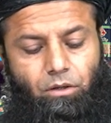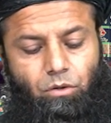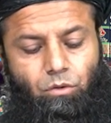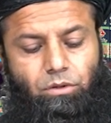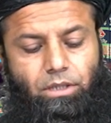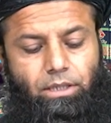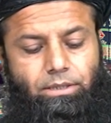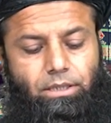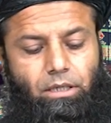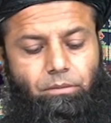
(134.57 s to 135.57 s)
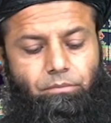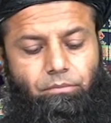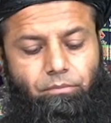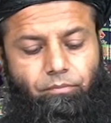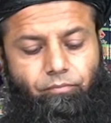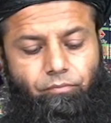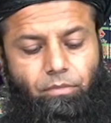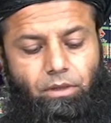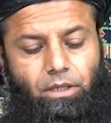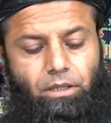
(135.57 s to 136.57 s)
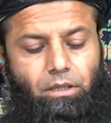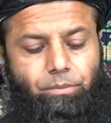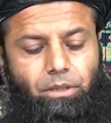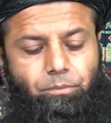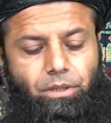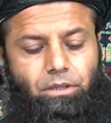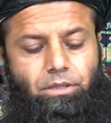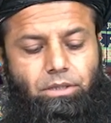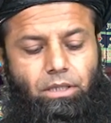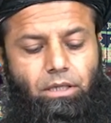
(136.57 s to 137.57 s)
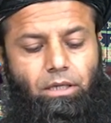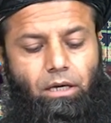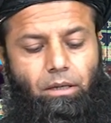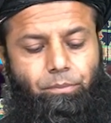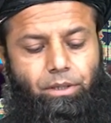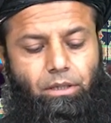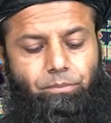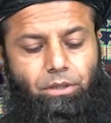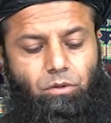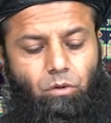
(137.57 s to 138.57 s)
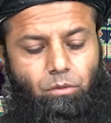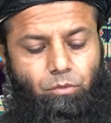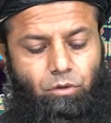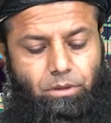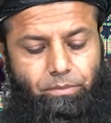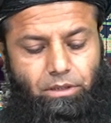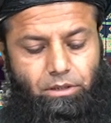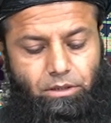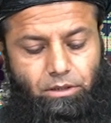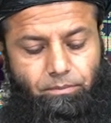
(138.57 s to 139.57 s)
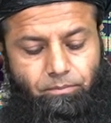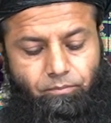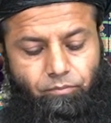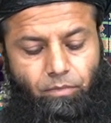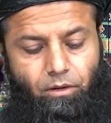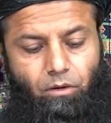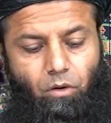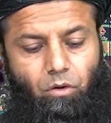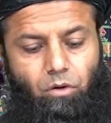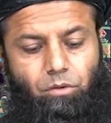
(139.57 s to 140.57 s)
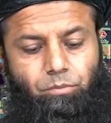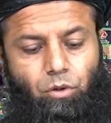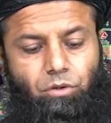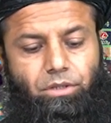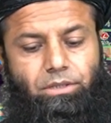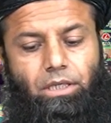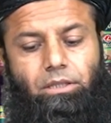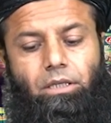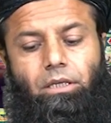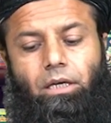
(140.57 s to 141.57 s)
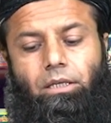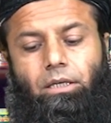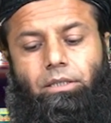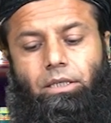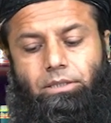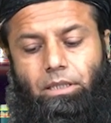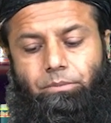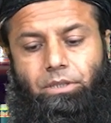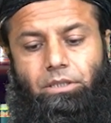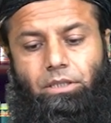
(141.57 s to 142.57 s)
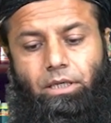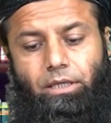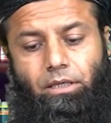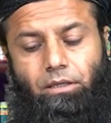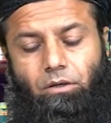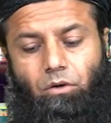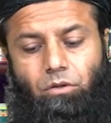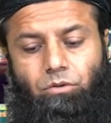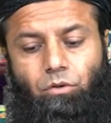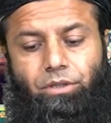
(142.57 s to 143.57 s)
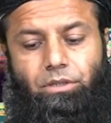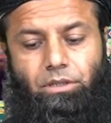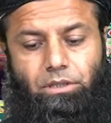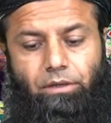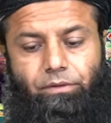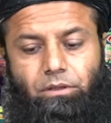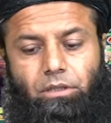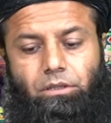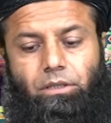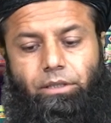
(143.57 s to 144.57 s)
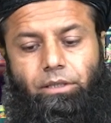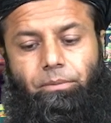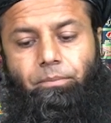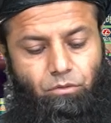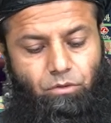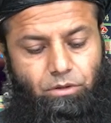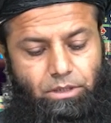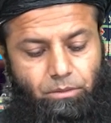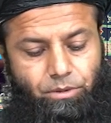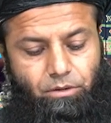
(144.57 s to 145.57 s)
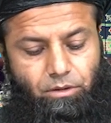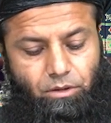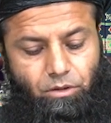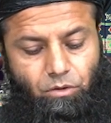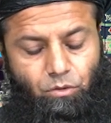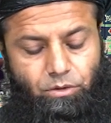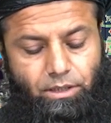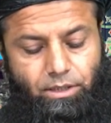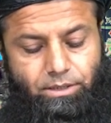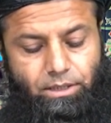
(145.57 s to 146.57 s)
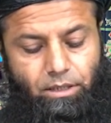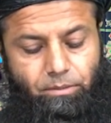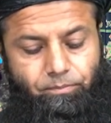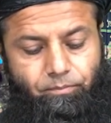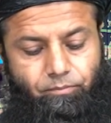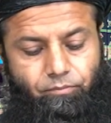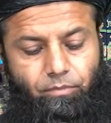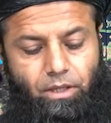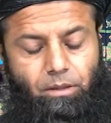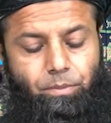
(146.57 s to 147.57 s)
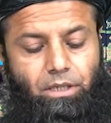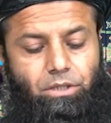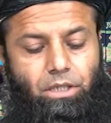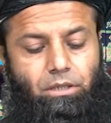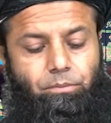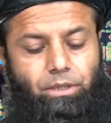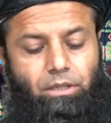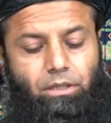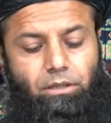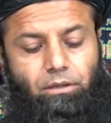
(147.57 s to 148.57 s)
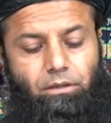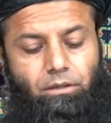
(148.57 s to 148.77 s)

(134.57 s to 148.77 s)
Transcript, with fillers: लूत आसमाम तकरीबन 20 साल आपने अपनी कौम को तबलीग की और बहुत ही ज़्यादा अल्लाह के अजाब से डराया और तोहद की दावत देते रहे जब लूत आसमाम की परेशानी बढ़ गई